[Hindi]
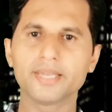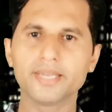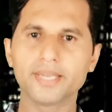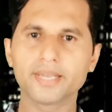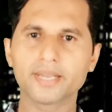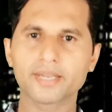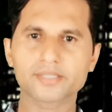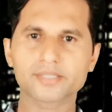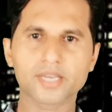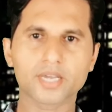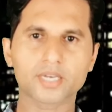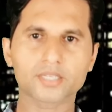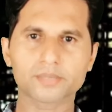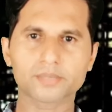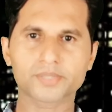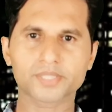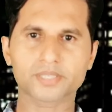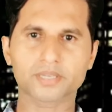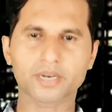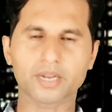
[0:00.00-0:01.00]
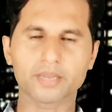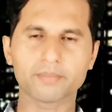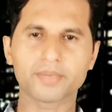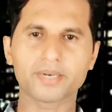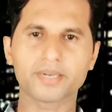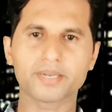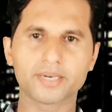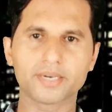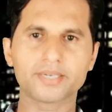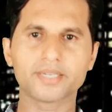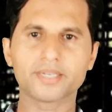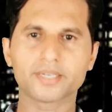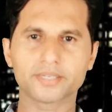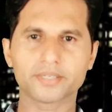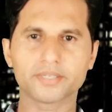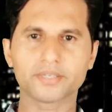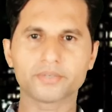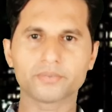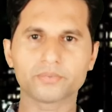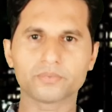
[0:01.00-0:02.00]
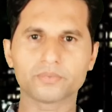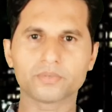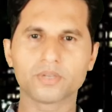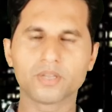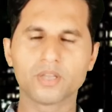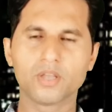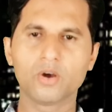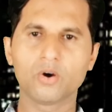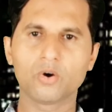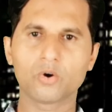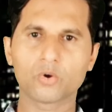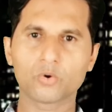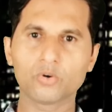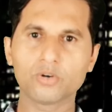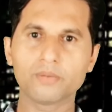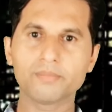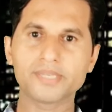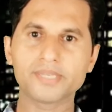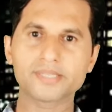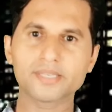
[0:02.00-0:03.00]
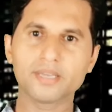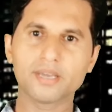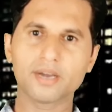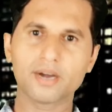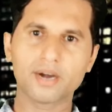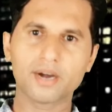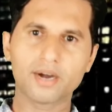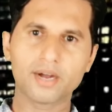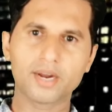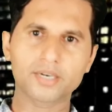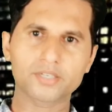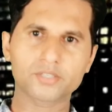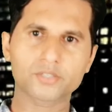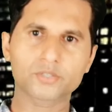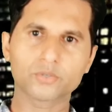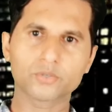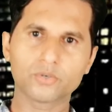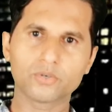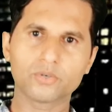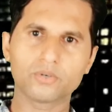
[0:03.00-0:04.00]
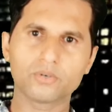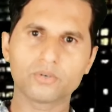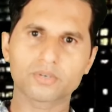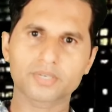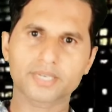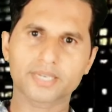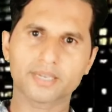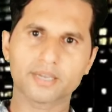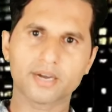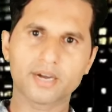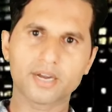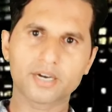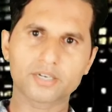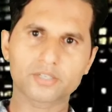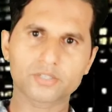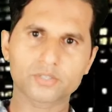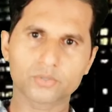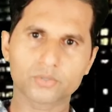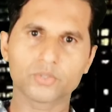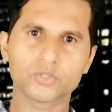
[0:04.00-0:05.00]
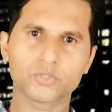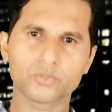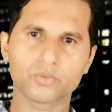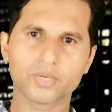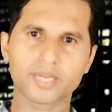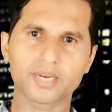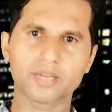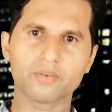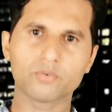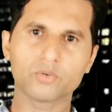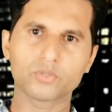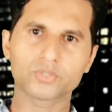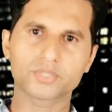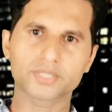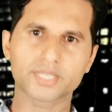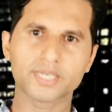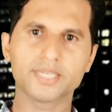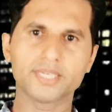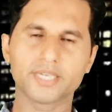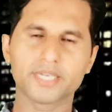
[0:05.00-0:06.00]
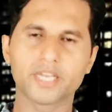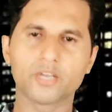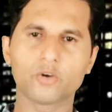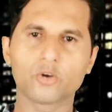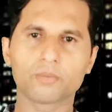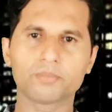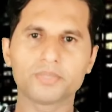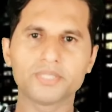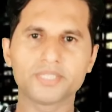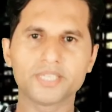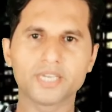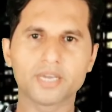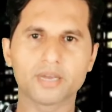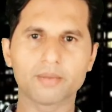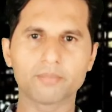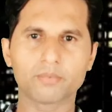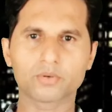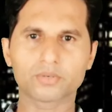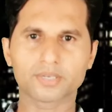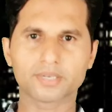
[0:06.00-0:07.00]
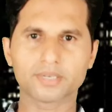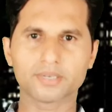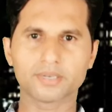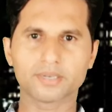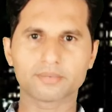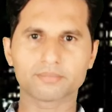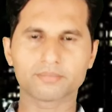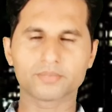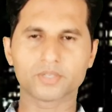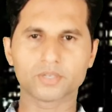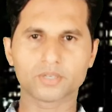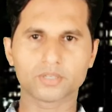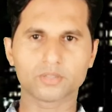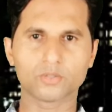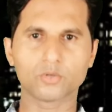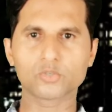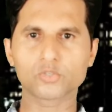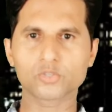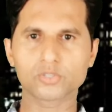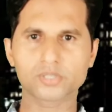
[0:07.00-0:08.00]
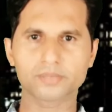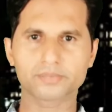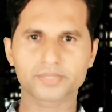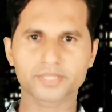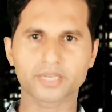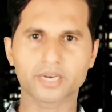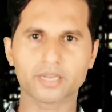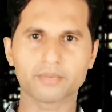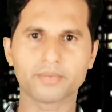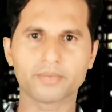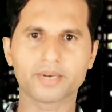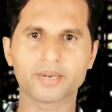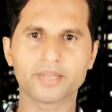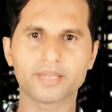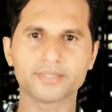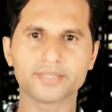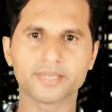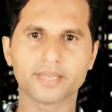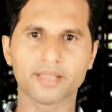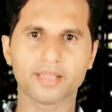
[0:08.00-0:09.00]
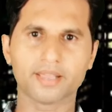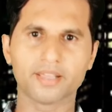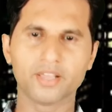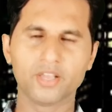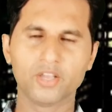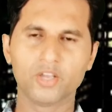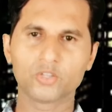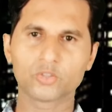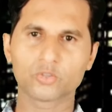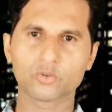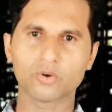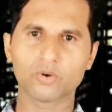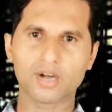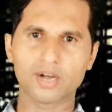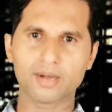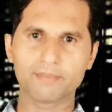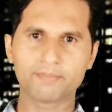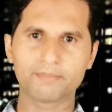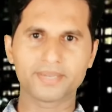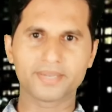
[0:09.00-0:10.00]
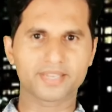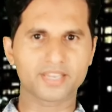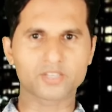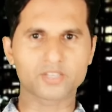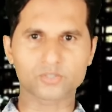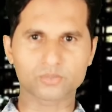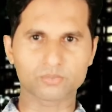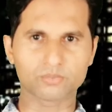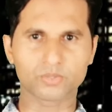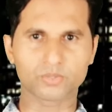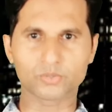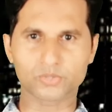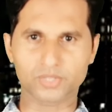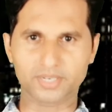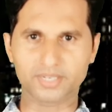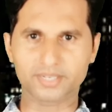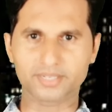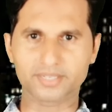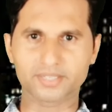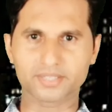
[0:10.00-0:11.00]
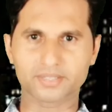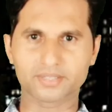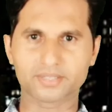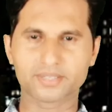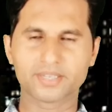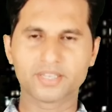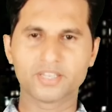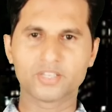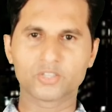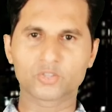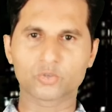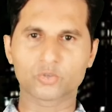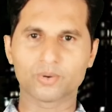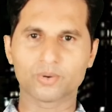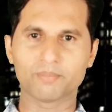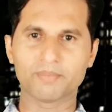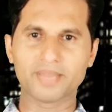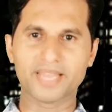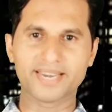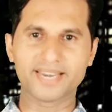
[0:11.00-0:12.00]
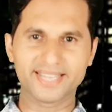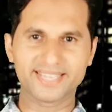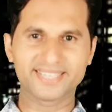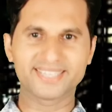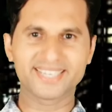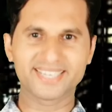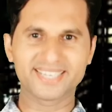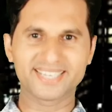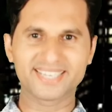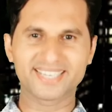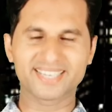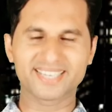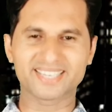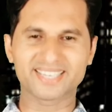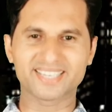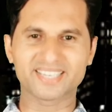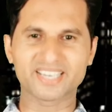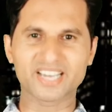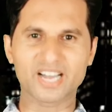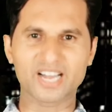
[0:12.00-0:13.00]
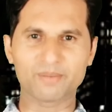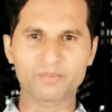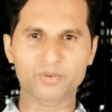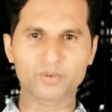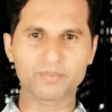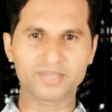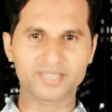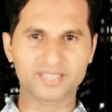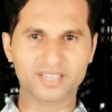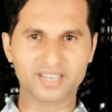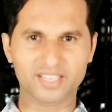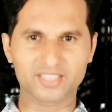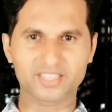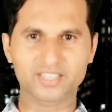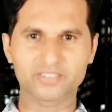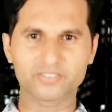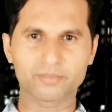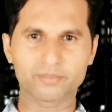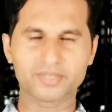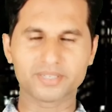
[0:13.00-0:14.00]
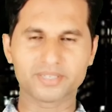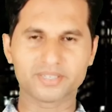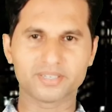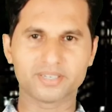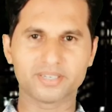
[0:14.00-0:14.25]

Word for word: एक हज़ार सब्सक्राइबर इकट्ठे किए हों और उनमें से 800 के 800 जो है ना वो चले जाएं और पीछे आपके 200 सब्सक्राइबर रह जाएं तो आप पे क्या गुजरेगी तो मैंने ये आपको मैं दिखाता हूँ अभी